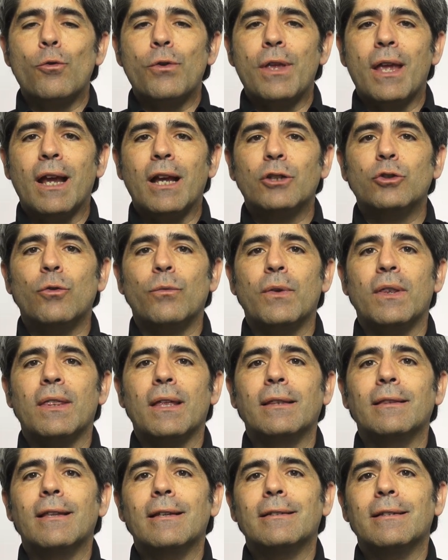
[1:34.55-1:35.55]
llega
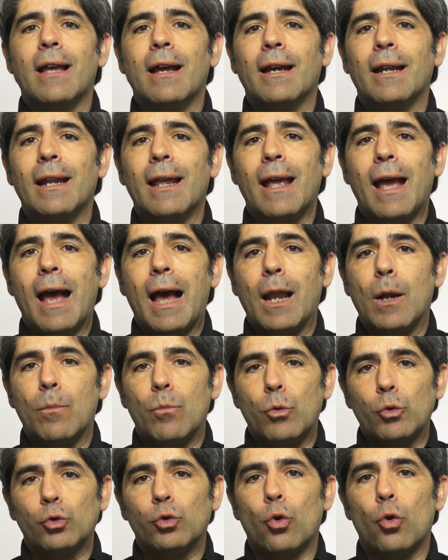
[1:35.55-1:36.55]
suficiente sangre al
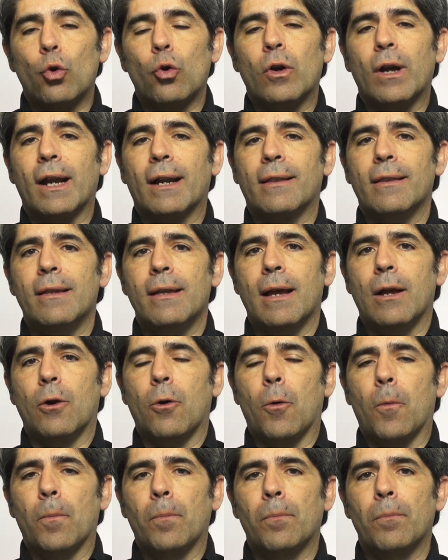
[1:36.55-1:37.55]
músculo
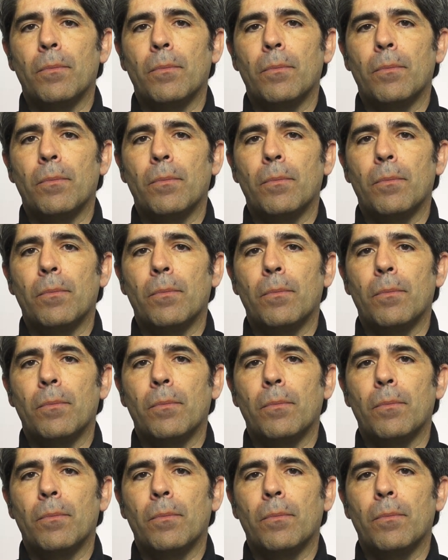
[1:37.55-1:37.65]
cardíaco.